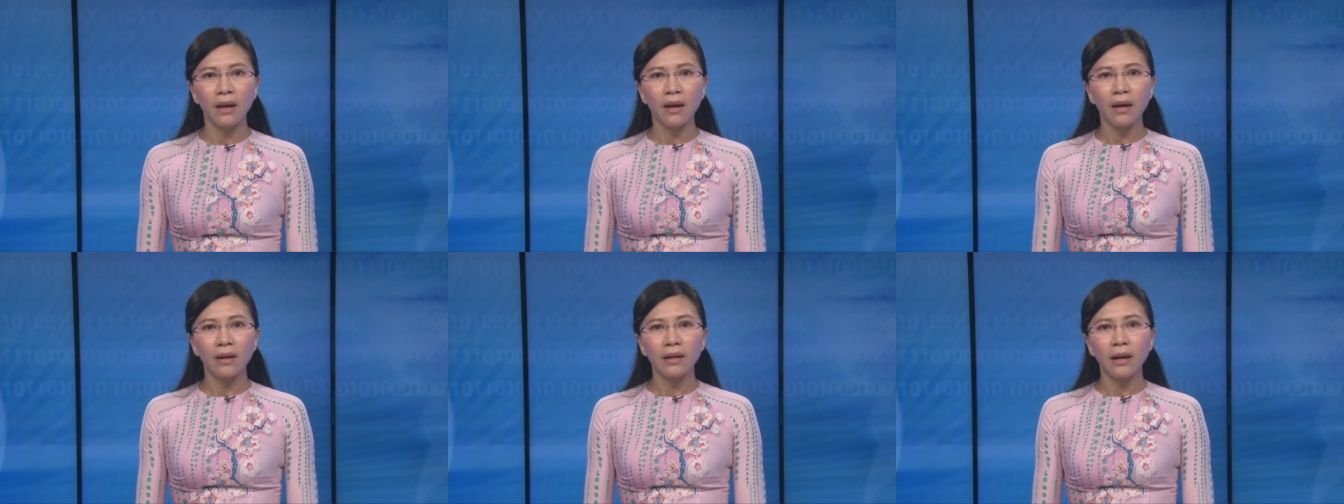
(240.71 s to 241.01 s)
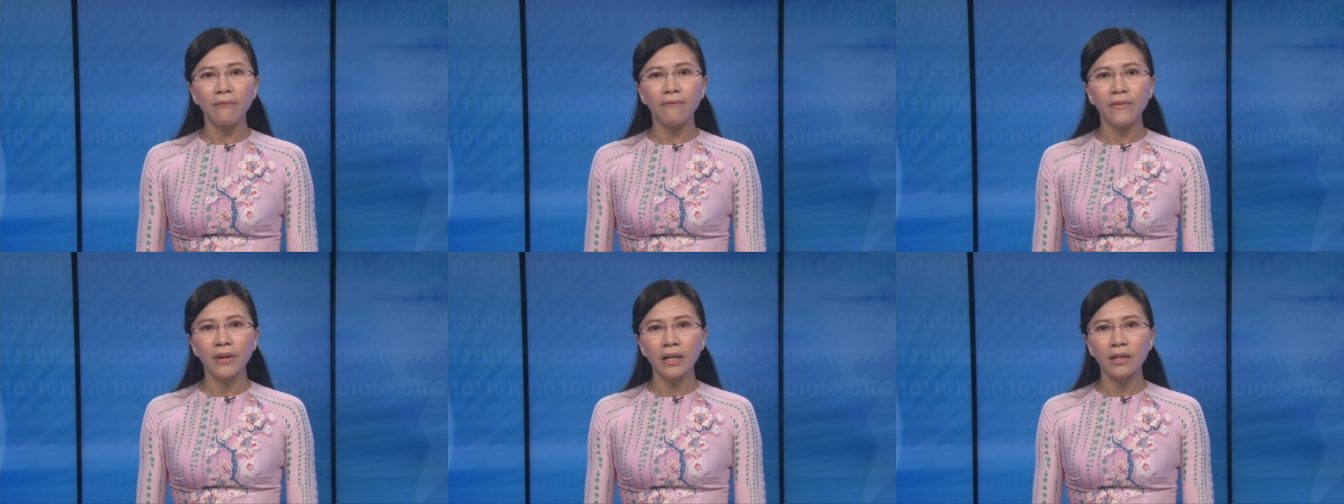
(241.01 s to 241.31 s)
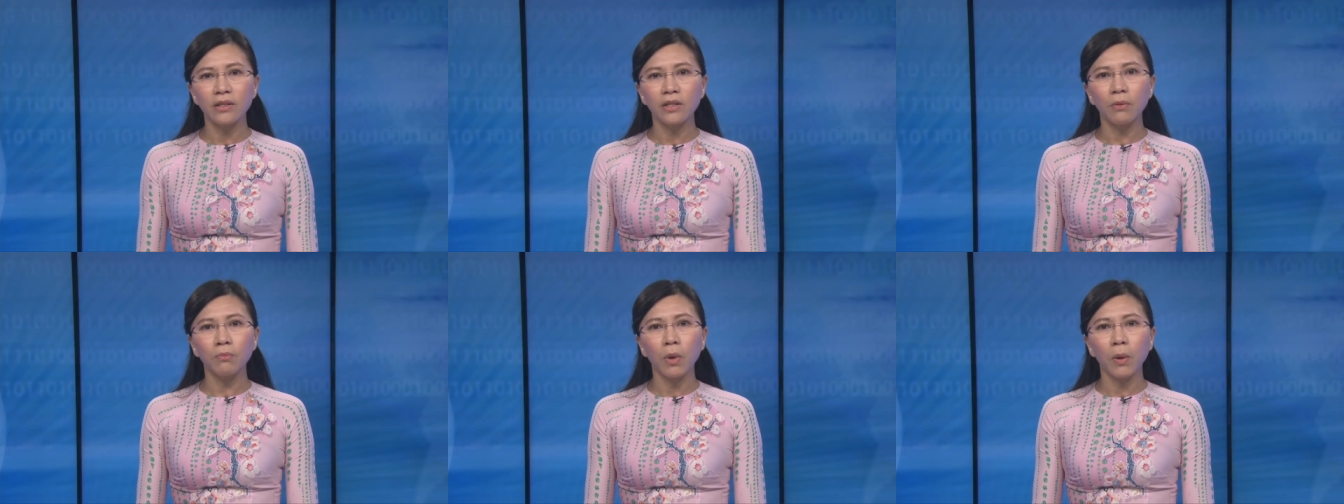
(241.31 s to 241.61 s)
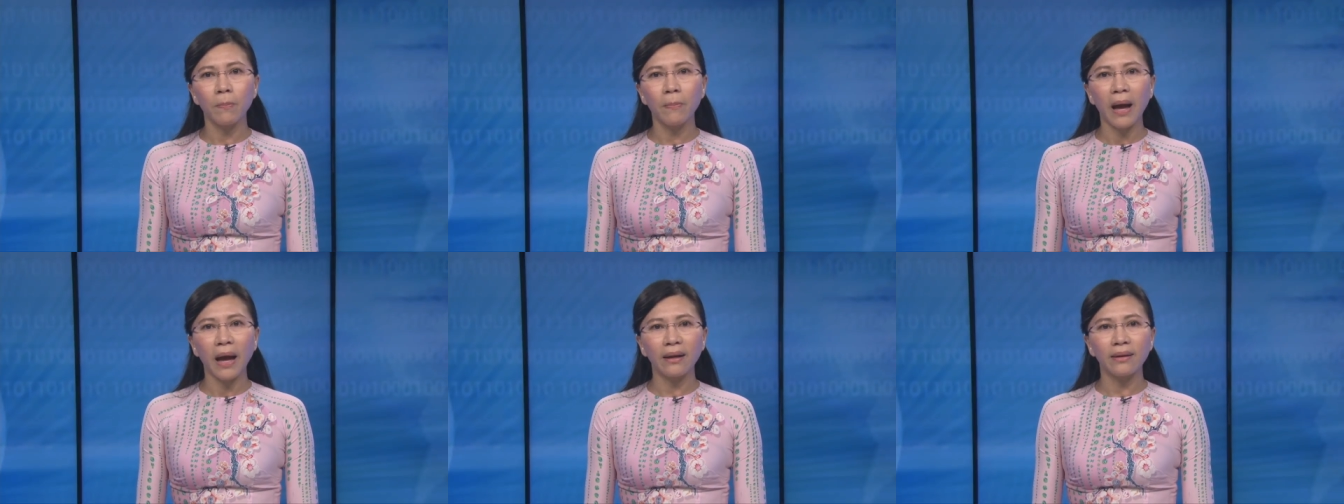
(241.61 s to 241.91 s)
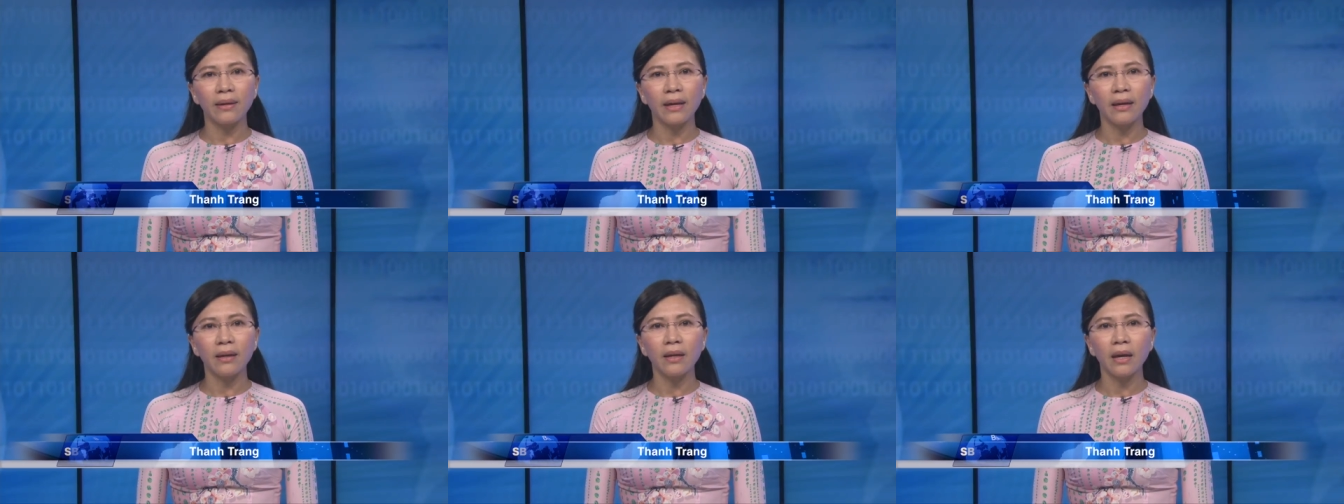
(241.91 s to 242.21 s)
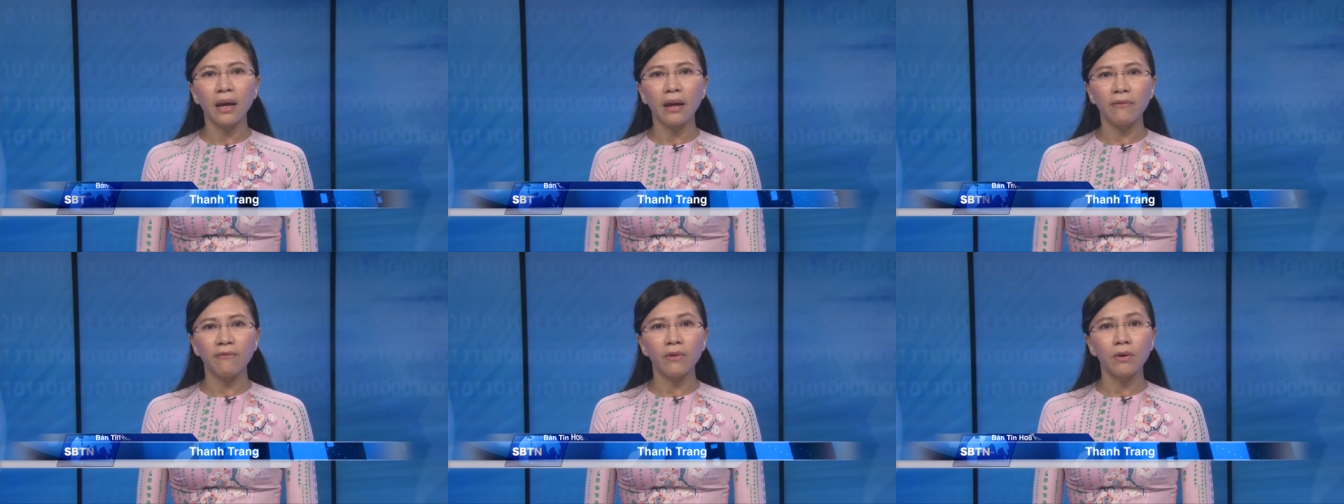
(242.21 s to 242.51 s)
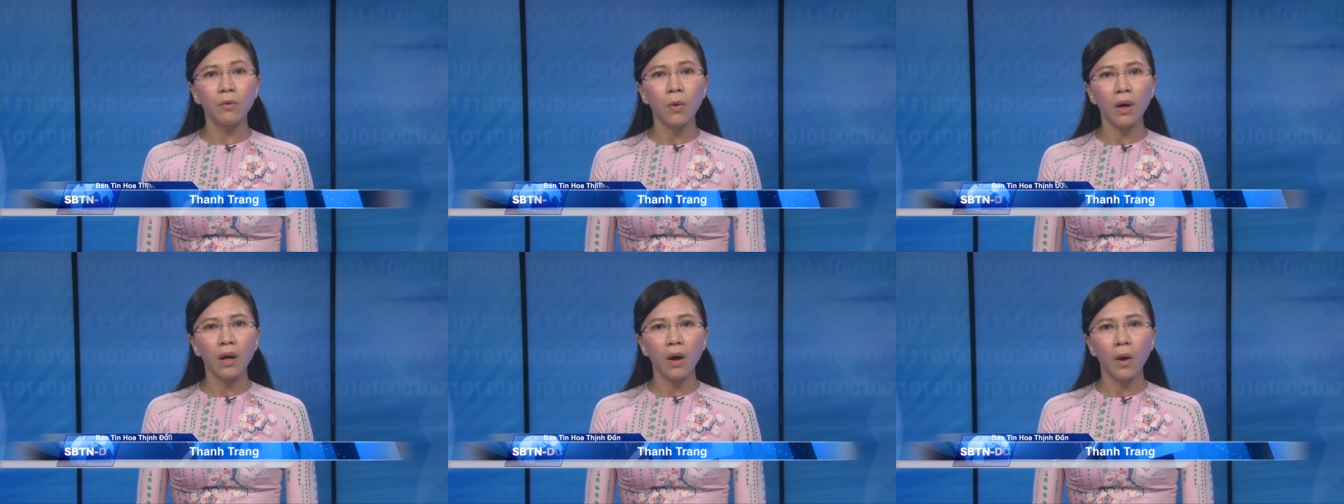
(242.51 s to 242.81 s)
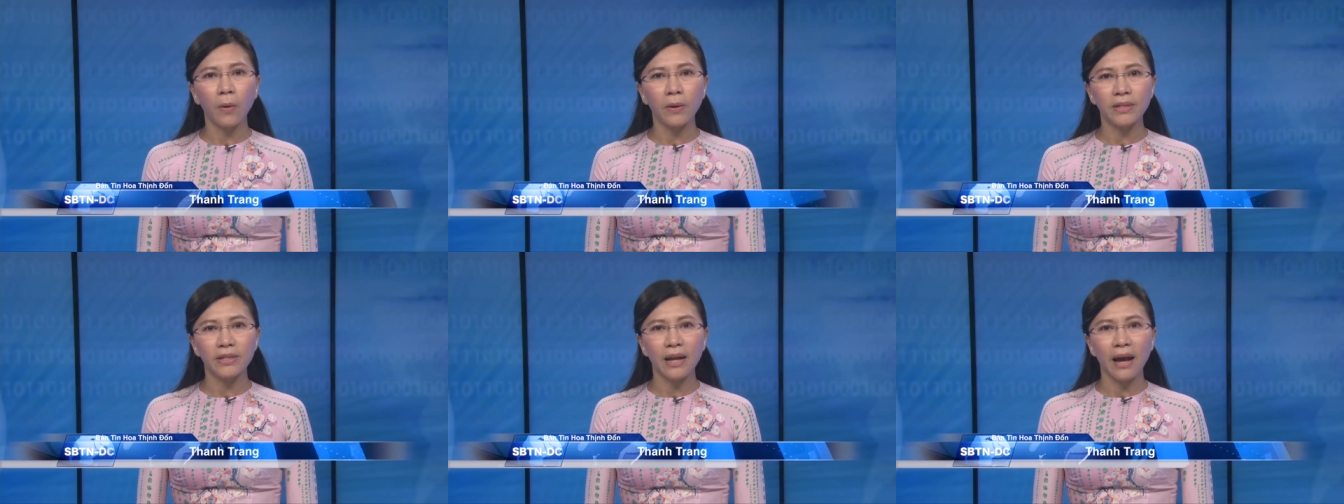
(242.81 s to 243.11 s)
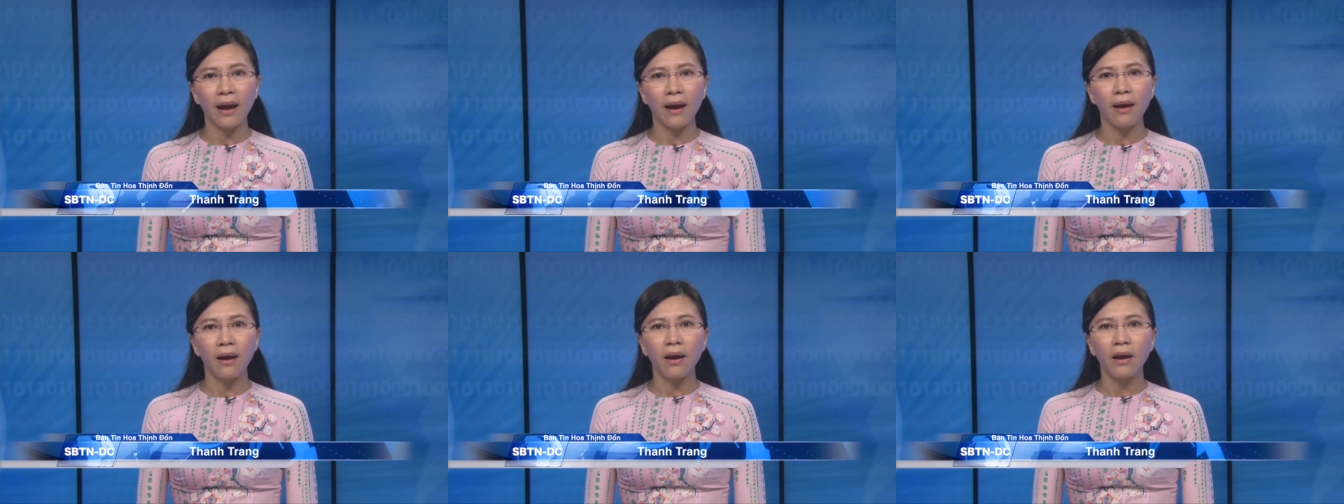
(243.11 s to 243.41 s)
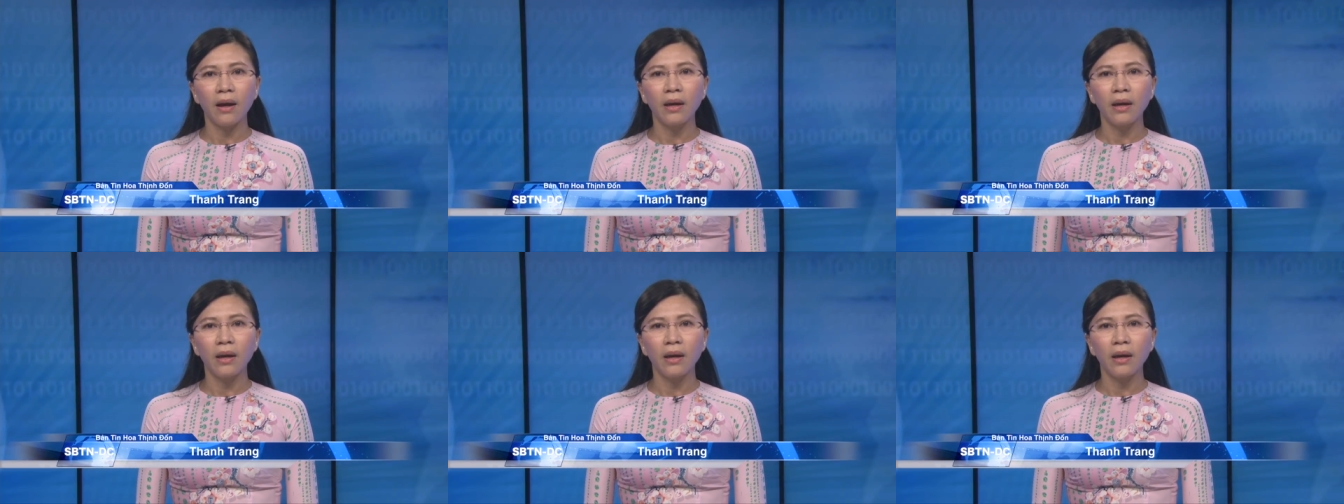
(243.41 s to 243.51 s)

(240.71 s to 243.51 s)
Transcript: đã viết trong một bản kiến nghị với Quốc hội rằng